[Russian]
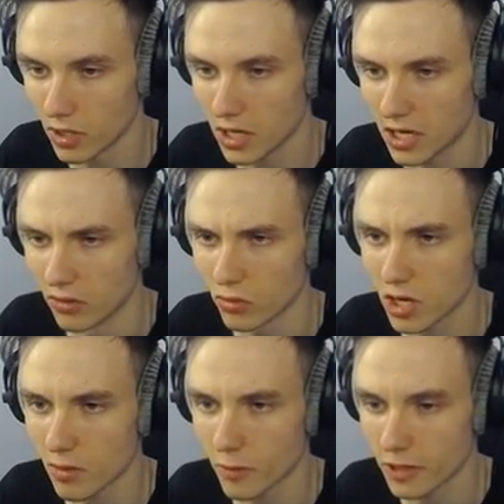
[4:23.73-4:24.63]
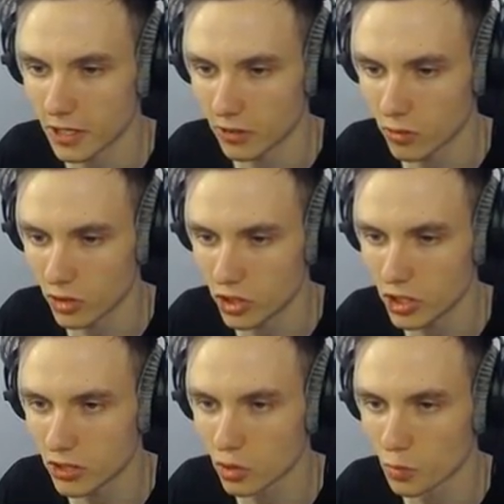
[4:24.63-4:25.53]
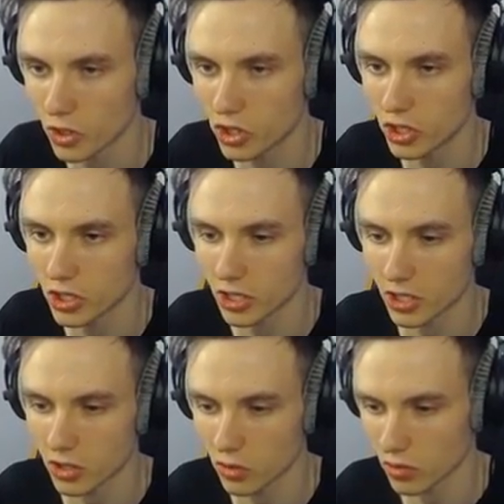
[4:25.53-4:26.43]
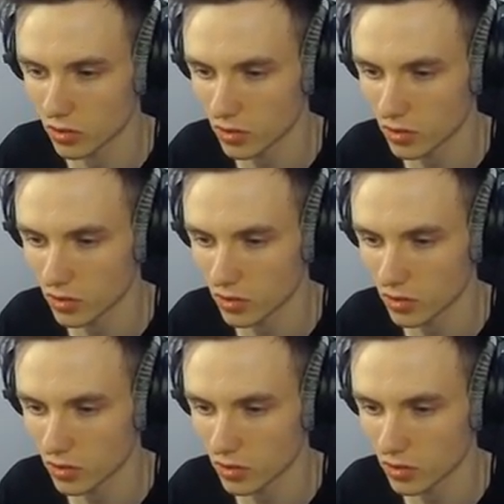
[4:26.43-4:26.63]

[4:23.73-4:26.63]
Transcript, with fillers: Да, ну как бы да, такое чит, супер читерное что-то не